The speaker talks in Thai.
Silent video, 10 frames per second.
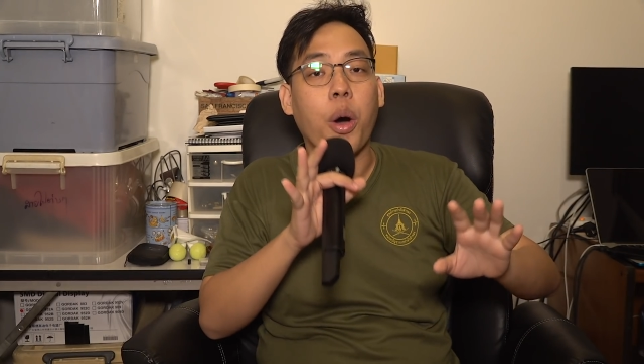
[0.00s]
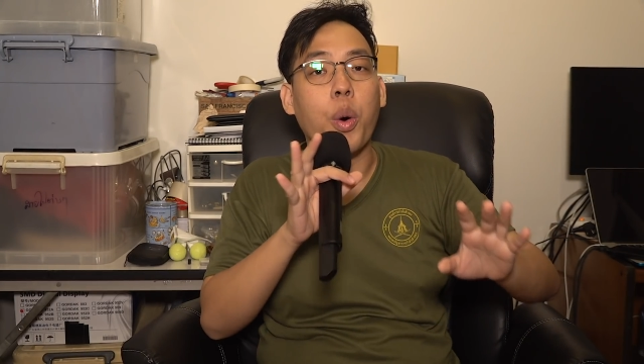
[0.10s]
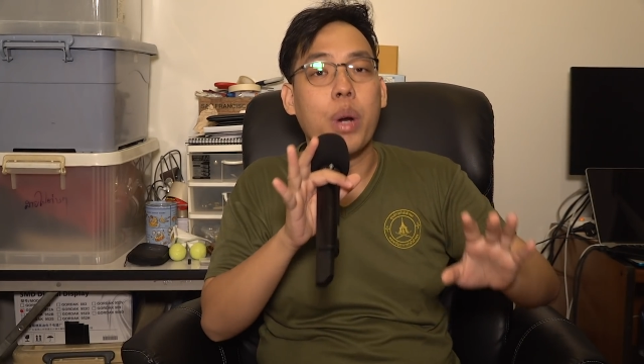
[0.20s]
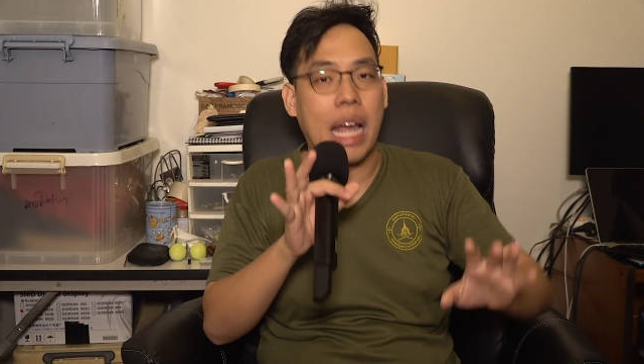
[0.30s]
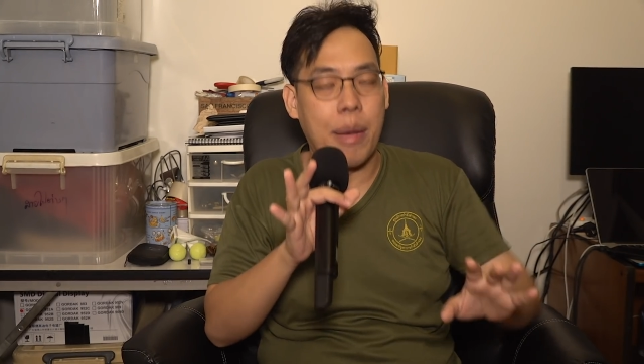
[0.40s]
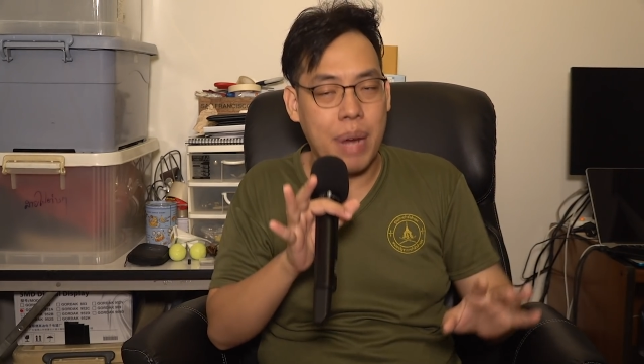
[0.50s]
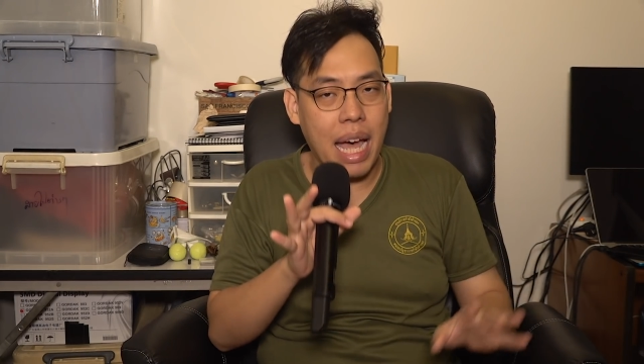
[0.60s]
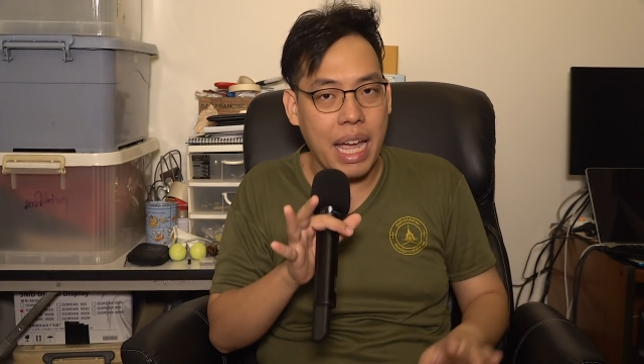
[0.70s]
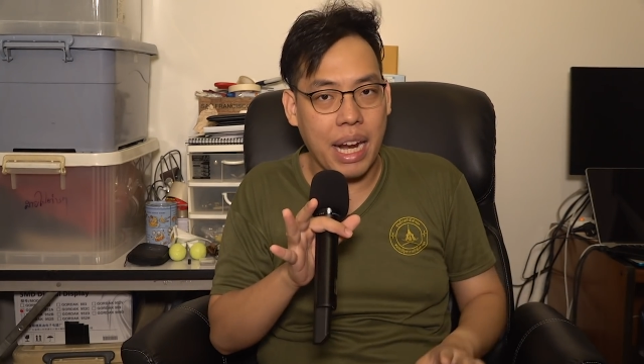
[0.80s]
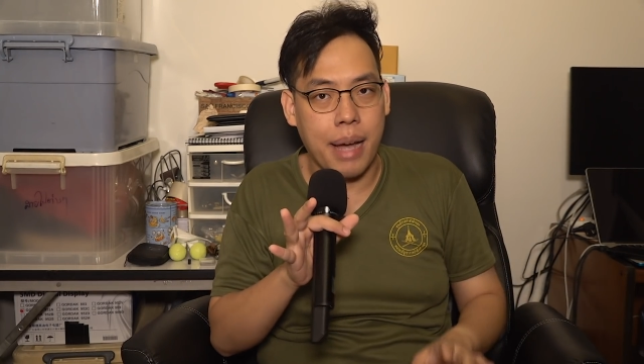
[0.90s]
คุณทำ
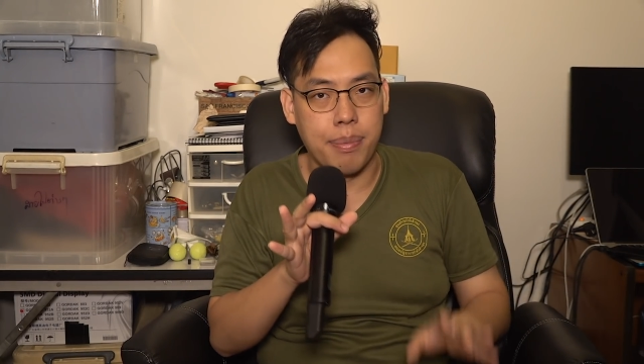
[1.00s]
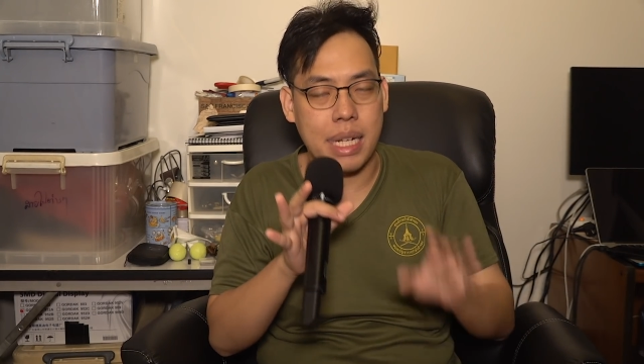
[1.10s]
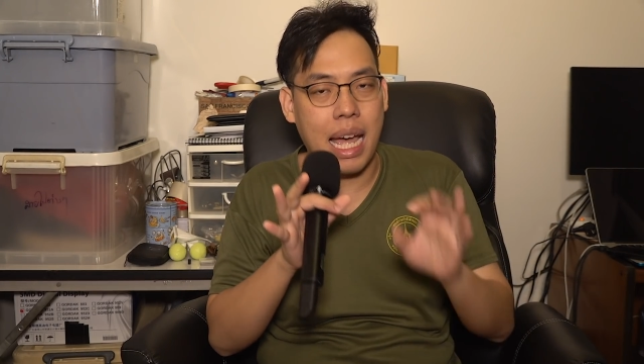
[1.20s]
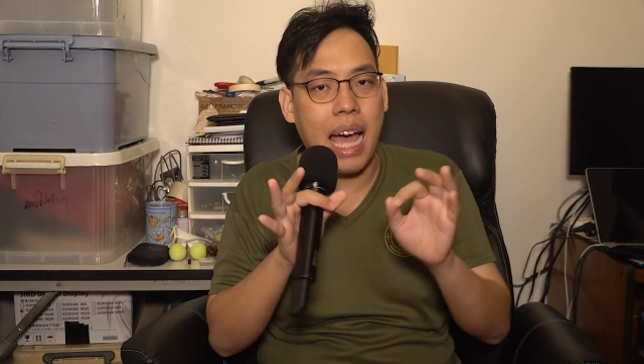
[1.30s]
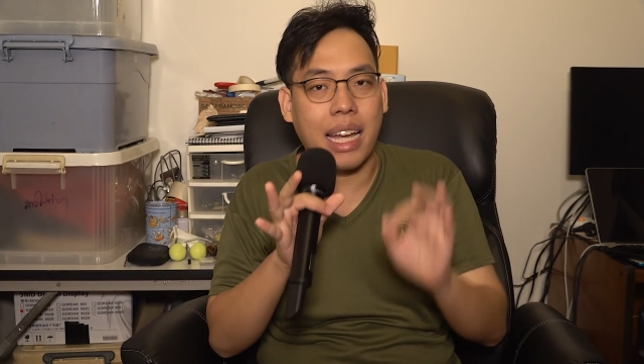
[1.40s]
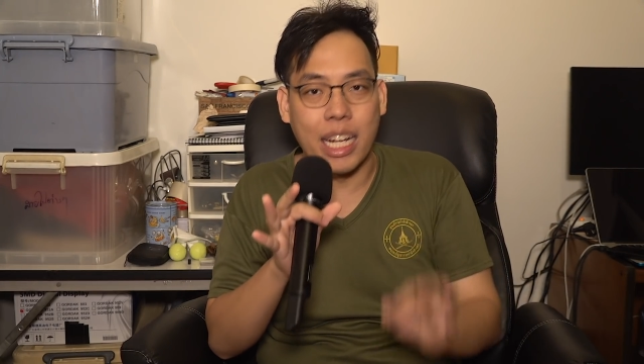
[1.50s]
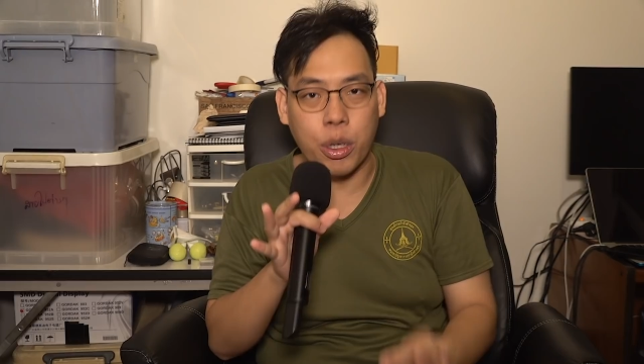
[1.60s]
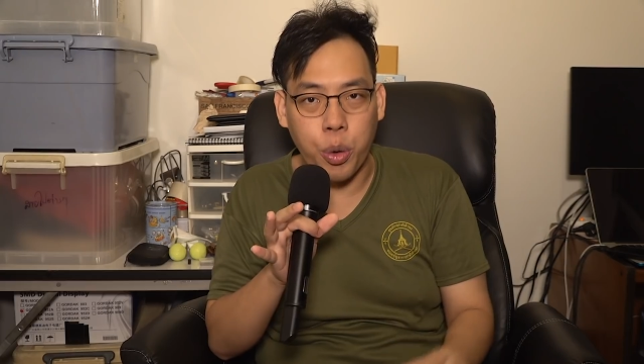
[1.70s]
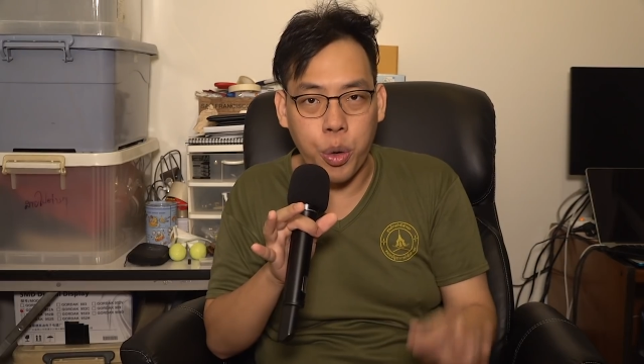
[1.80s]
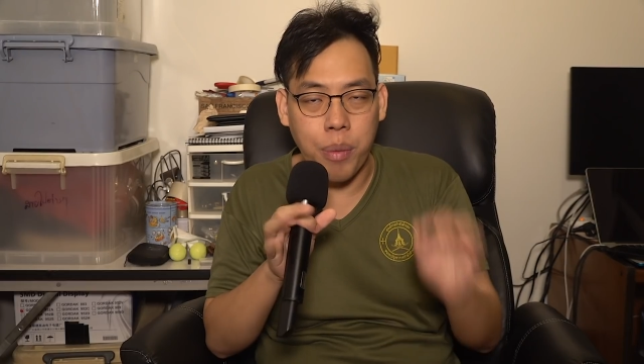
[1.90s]
ได้ครับถ้าเกิด
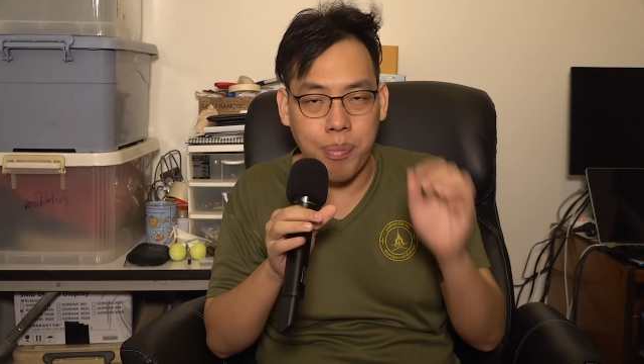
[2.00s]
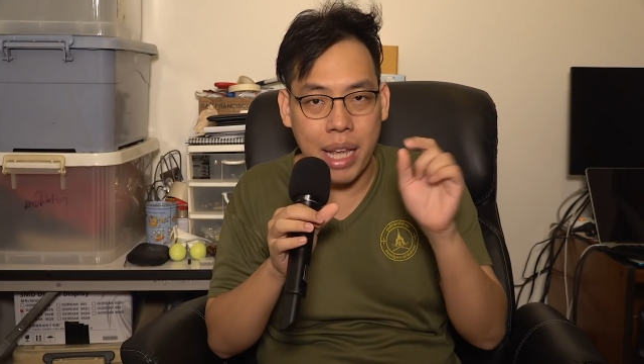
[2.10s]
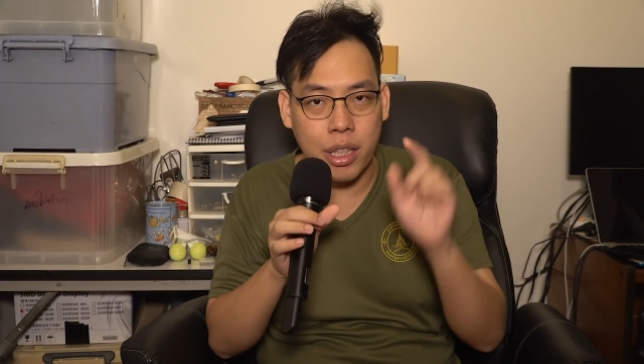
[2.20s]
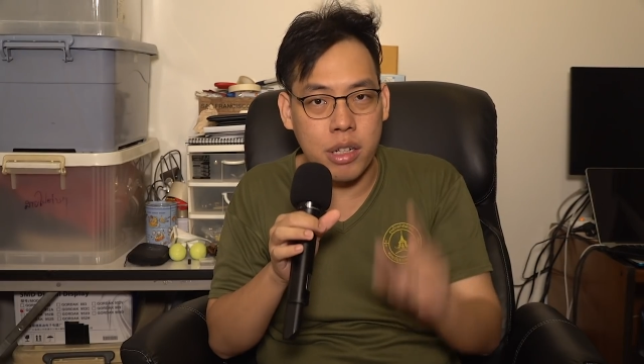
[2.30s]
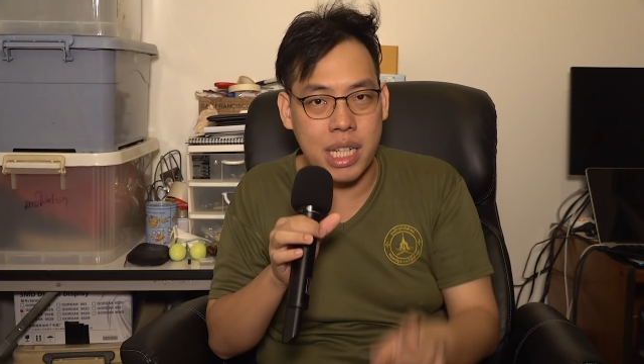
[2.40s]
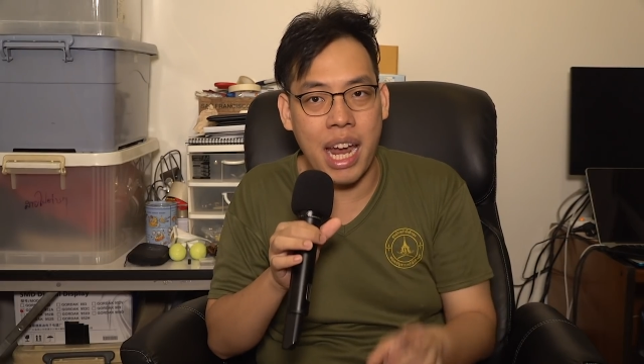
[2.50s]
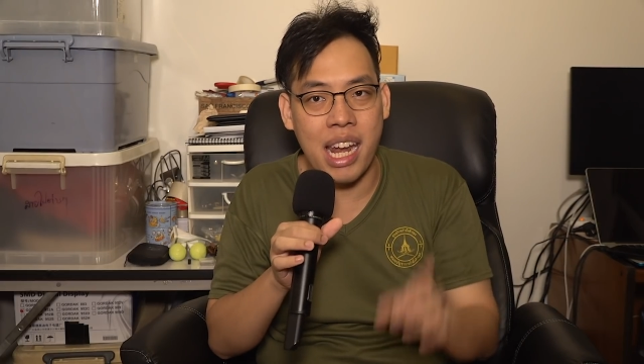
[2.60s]
คุณไม่ต้องใช้